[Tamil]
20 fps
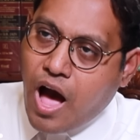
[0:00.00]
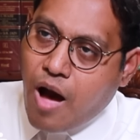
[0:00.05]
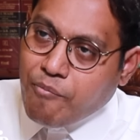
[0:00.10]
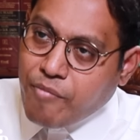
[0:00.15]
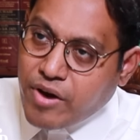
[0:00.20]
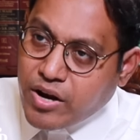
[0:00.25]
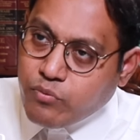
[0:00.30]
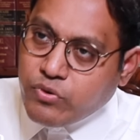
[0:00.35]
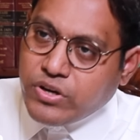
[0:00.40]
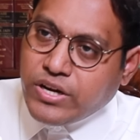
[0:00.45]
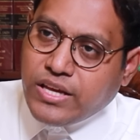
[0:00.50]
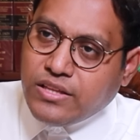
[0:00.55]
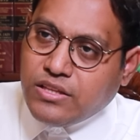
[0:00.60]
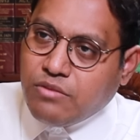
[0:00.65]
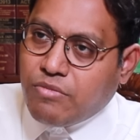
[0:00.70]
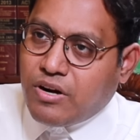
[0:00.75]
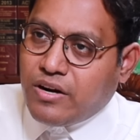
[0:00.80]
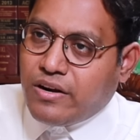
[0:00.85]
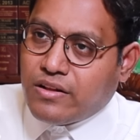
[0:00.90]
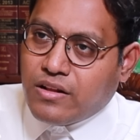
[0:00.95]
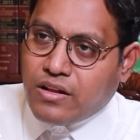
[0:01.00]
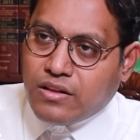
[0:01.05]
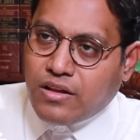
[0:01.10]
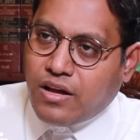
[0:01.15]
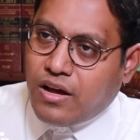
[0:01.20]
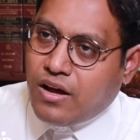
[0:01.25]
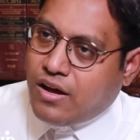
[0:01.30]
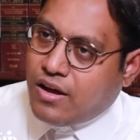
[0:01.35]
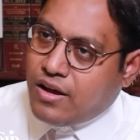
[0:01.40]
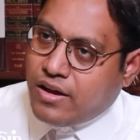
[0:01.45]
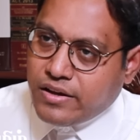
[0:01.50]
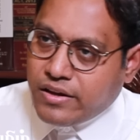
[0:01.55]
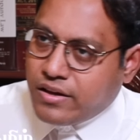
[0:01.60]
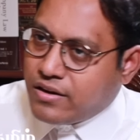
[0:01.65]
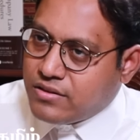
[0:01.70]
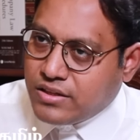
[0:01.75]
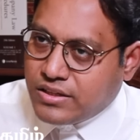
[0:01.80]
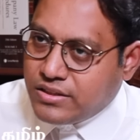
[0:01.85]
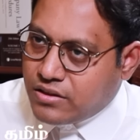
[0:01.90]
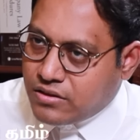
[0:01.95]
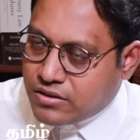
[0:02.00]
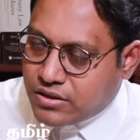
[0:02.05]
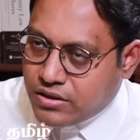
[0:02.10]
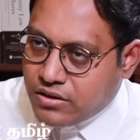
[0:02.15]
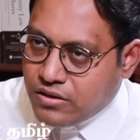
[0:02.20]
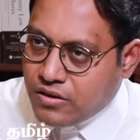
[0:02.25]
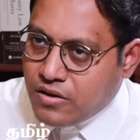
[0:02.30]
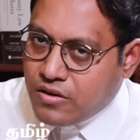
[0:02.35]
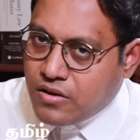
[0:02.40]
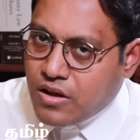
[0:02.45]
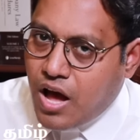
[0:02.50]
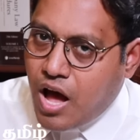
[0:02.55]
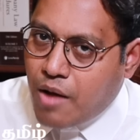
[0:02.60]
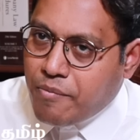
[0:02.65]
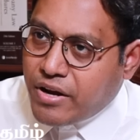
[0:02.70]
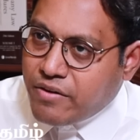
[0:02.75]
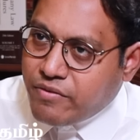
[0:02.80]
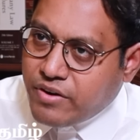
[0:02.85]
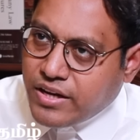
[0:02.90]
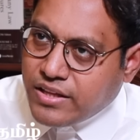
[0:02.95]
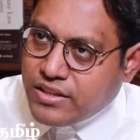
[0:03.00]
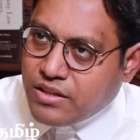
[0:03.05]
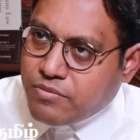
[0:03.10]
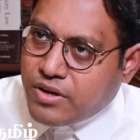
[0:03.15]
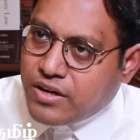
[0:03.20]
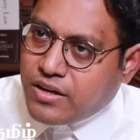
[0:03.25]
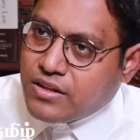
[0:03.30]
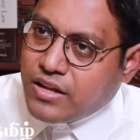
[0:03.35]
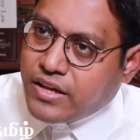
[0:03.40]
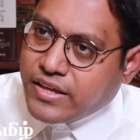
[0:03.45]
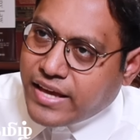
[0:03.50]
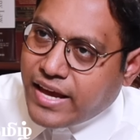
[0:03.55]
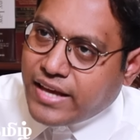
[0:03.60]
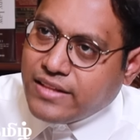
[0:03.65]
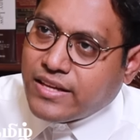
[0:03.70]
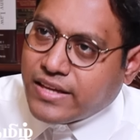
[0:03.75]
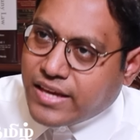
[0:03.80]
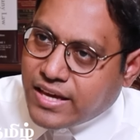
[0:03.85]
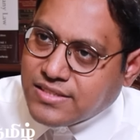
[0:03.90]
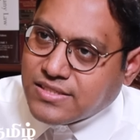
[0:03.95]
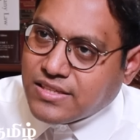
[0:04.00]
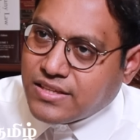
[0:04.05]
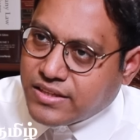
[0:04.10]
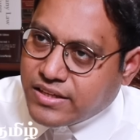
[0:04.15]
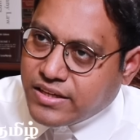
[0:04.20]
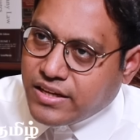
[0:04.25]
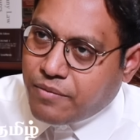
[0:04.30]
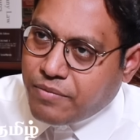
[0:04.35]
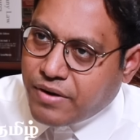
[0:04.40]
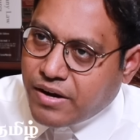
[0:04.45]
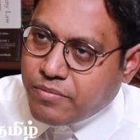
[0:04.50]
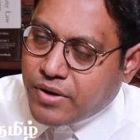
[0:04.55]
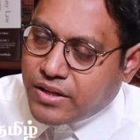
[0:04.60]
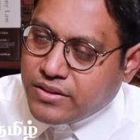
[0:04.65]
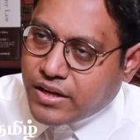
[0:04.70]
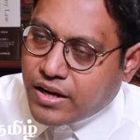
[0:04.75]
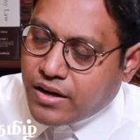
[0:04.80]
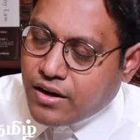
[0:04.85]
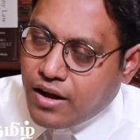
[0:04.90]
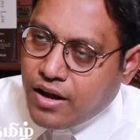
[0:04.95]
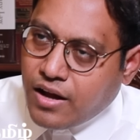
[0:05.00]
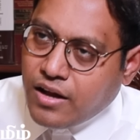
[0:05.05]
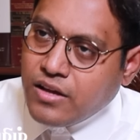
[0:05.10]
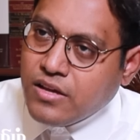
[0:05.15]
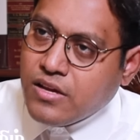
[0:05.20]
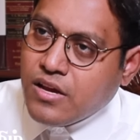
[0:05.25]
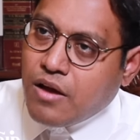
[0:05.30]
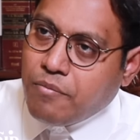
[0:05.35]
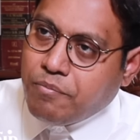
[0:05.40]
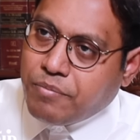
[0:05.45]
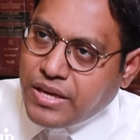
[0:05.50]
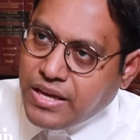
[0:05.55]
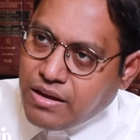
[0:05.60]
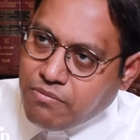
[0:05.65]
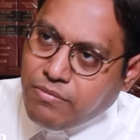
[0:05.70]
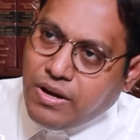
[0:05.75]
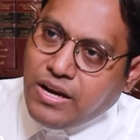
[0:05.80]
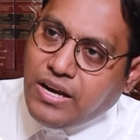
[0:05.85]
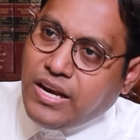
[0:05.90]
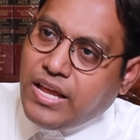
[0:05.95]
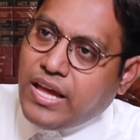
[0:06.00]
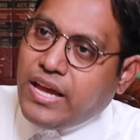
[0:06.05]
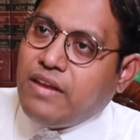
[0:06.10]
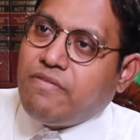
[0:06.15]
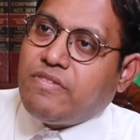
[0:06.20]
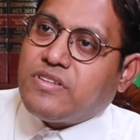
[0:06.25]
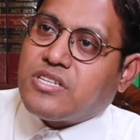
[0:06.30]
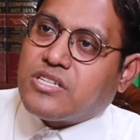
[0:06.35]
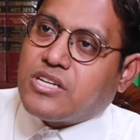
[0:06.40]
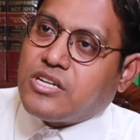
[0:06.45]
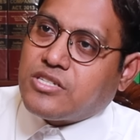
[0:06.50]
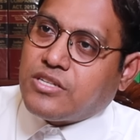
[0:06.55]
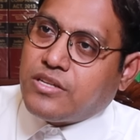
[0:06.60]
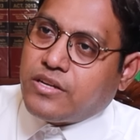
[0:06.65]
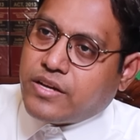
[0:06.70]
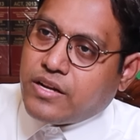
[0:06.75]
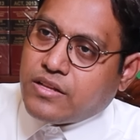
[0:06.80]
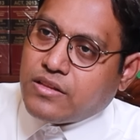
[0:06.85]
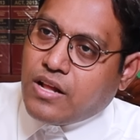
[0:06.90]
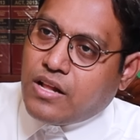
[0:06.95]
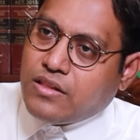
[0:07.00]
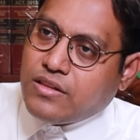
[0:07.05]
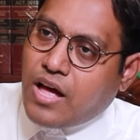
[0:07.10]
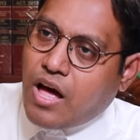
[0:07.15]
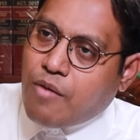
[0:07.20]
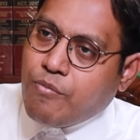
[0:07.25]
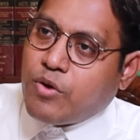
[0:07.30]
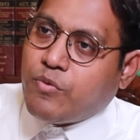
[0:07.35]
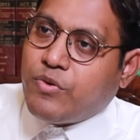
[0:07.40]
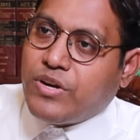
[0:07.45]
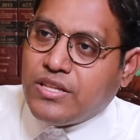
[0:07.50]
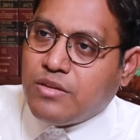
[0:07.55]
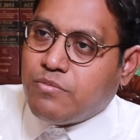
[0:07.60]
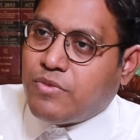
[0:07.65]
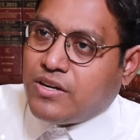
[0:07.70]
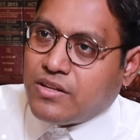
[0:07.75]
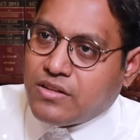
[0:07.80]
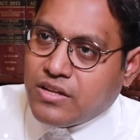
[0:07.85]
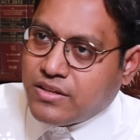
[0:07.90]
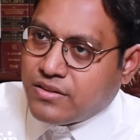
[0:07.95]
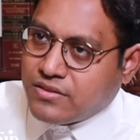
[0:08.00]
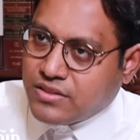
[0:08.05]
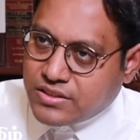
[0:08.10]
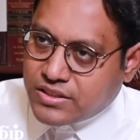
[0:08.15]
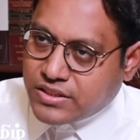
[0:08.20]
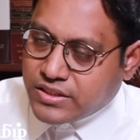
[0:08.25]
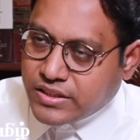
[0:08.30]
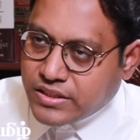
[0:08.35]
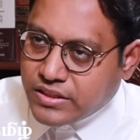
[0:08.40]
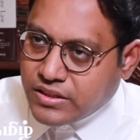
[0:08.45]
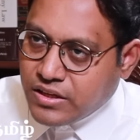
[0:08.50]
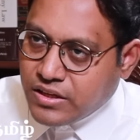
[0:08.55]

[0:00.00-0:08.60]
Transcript: அமர்வு நீதிமன்றத்தில் தான் இருந்துக்கிட்டு இருக்கு அமர்வு நீதிமன்றத்தில் ஏன் இந்த கேஸ் இருக்குது அப்படின்னு பார்த்தீங்கன்னா பிஎம்எல்ஏ இன்வெஸ்டிகேஷன் இருக்கிறதுனால தான் அமர்வு நீதிமன்றத்தில் இருந்துகிட்டு இருக்கு